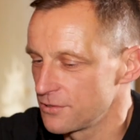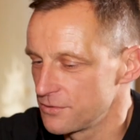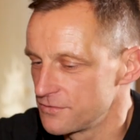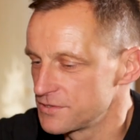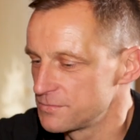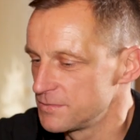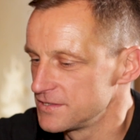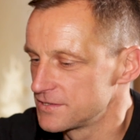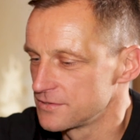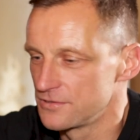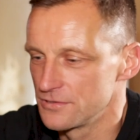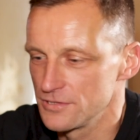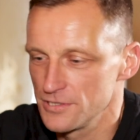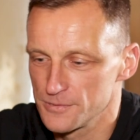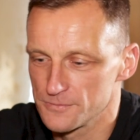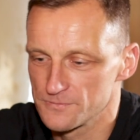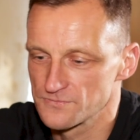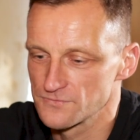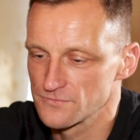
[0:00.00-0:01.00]
glaube, wir spielen zu
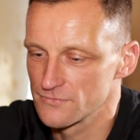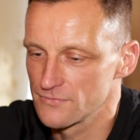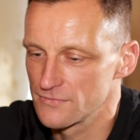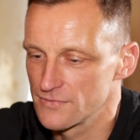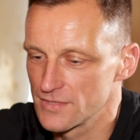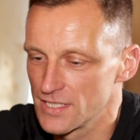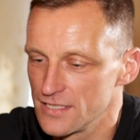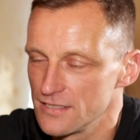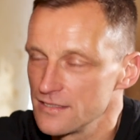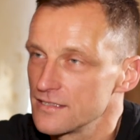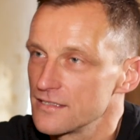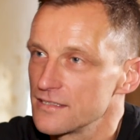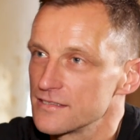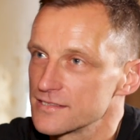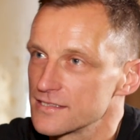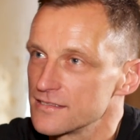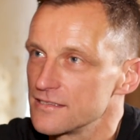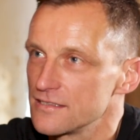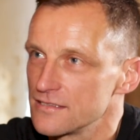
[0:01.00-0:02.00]
0 hinten
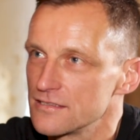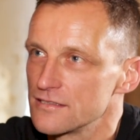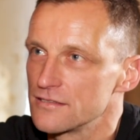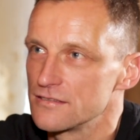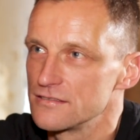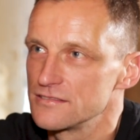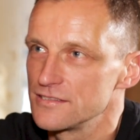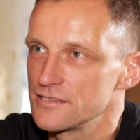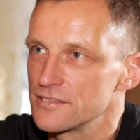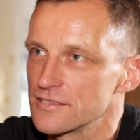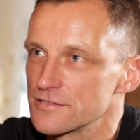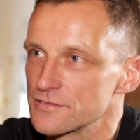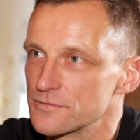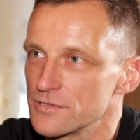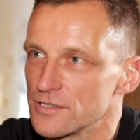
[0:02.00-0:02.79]
ist, äh, sieht ganz